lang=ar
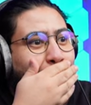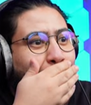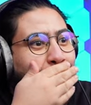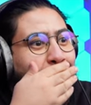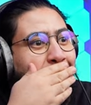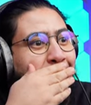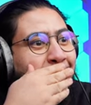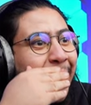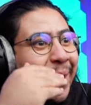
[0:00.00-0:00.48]

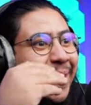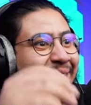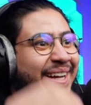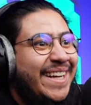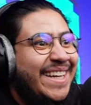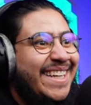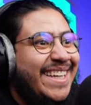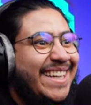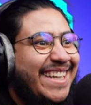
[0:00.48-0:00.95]

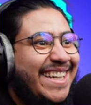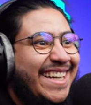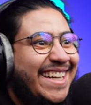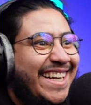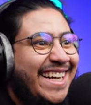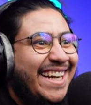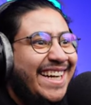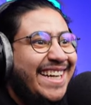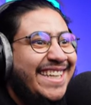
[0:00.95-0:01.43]
حيك
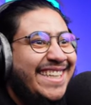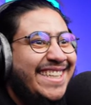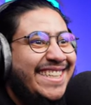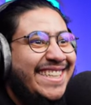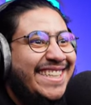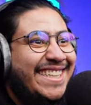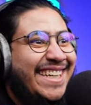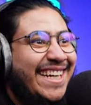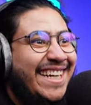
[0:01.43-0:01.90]

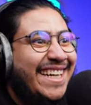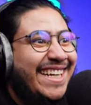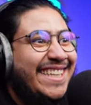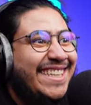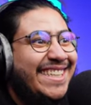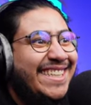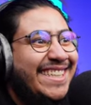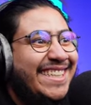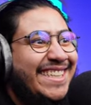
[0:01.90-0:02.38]
حيك
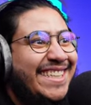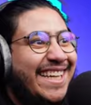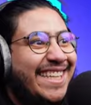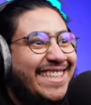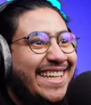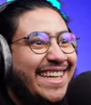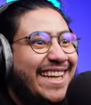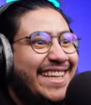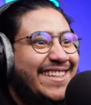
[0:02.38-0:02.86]
حيك
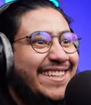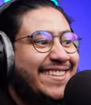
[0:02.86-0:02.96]
سجلنا